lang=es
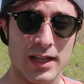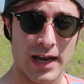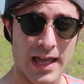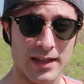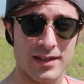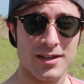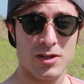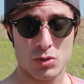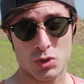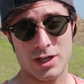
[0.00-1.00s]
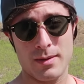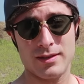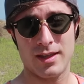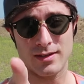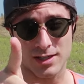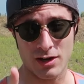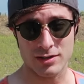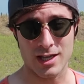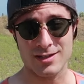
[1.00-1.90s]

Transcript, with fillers: like, suscríbete si no estás